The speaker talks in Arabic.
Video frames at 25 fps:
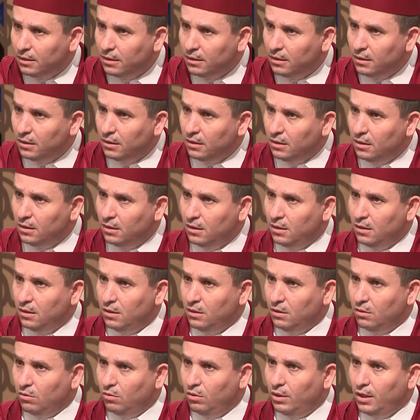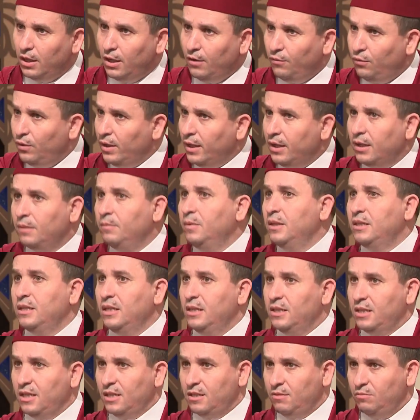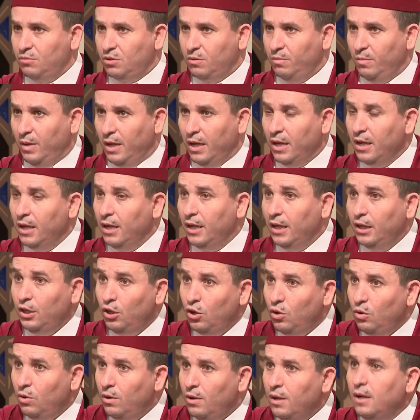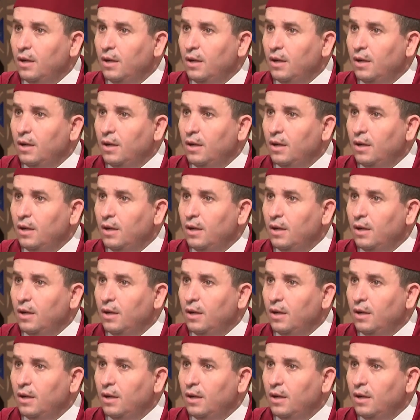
نعم ولكن في الاخر ما تيلتزمش لا هو ما قالوش